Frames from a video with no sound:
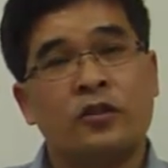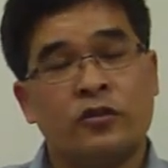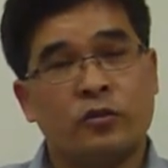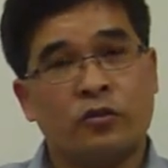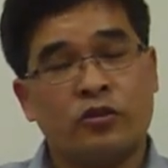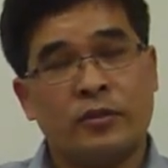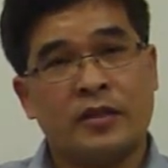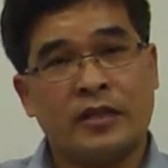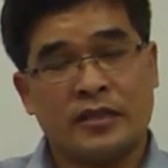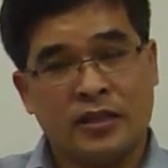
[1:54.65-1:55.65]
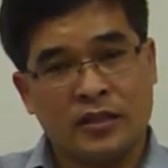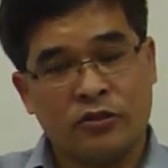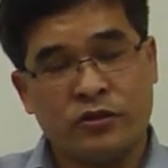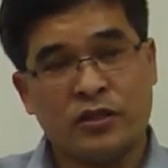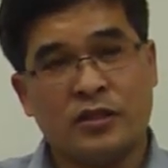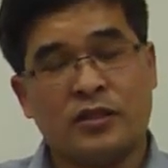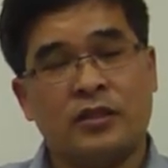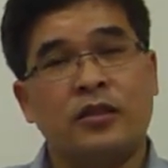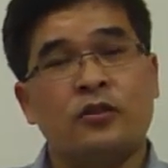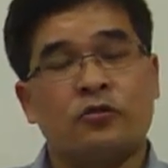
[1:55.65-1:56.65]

所以同学们在这一个学期。